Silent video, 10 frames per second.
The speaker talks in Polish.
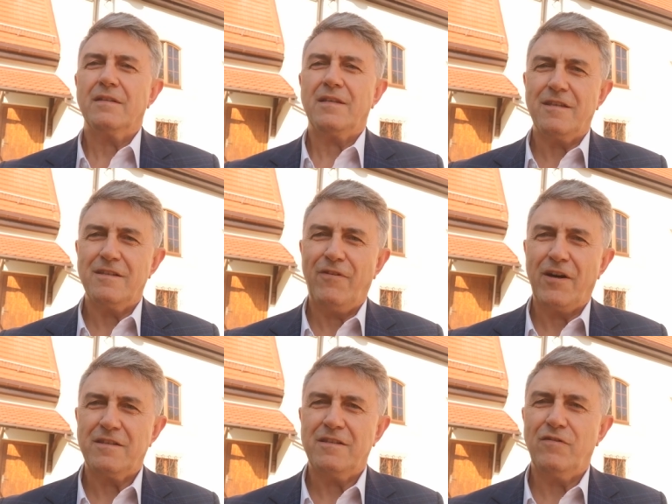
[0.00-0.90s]

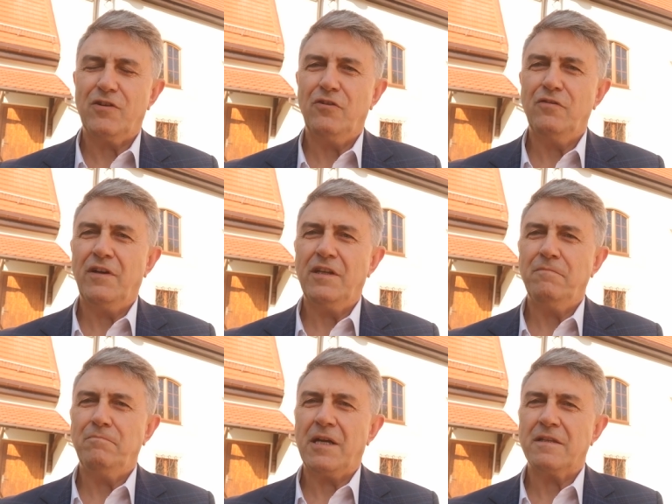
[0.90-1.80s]
satysfakcji z
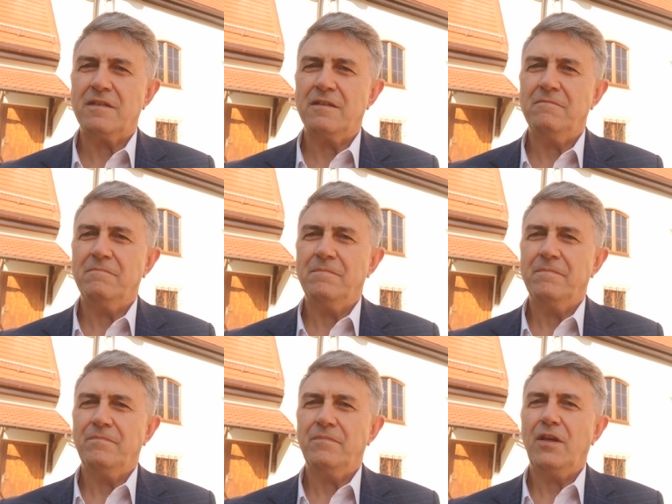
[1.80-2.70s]
wykonywanej pracy,
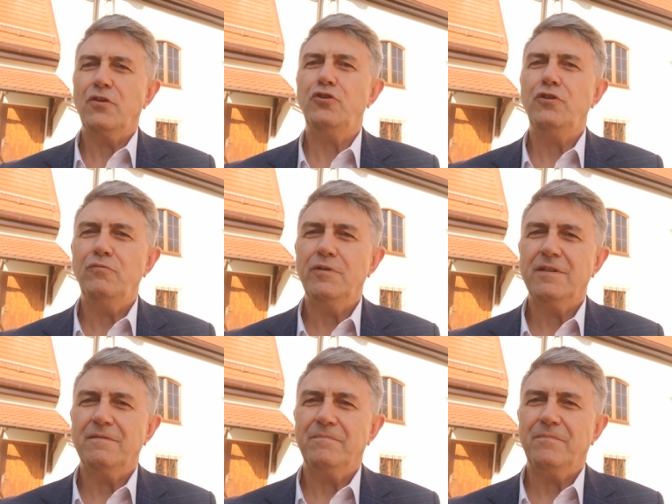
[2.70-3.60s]

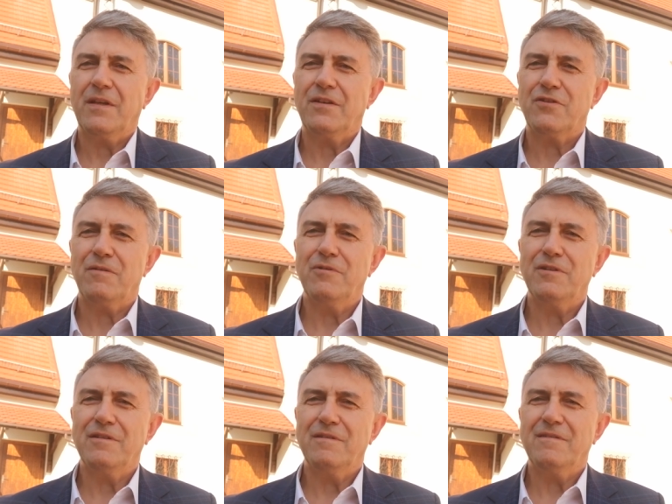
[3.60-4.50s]
siły,
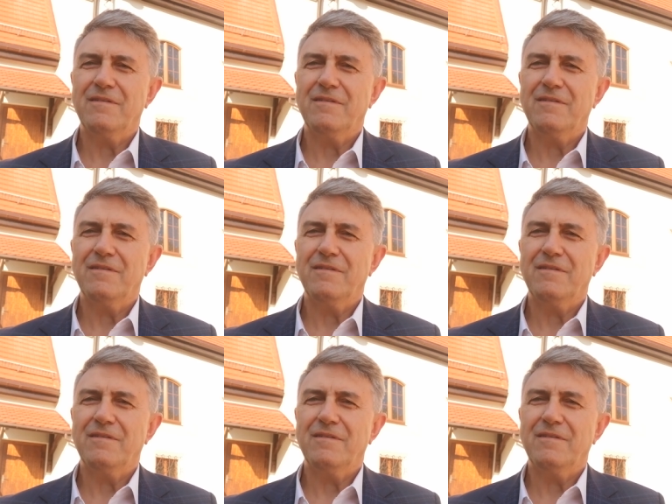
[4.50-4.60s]
żeby